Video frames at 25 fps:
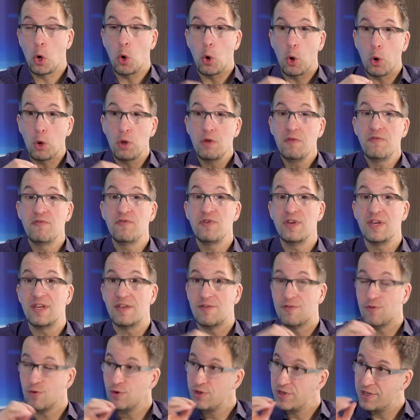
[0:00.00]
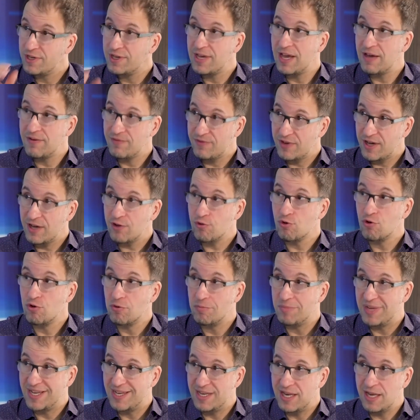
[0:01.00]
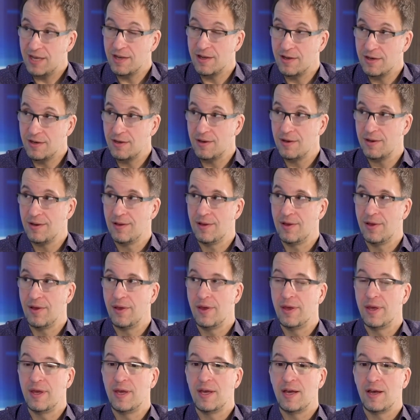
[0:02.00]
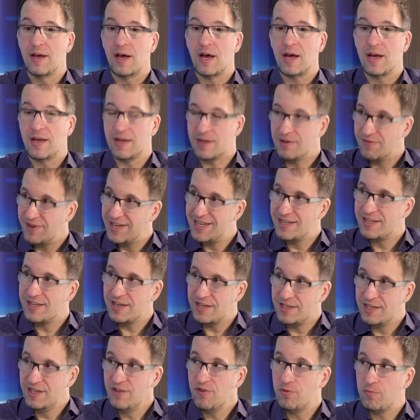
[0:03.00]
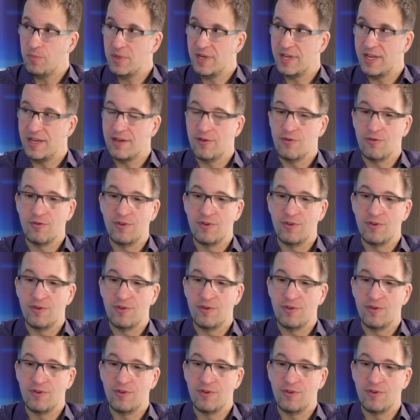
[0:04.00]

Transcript: häufig solche Erfahrungen benennen, äh, qualitativ benennen.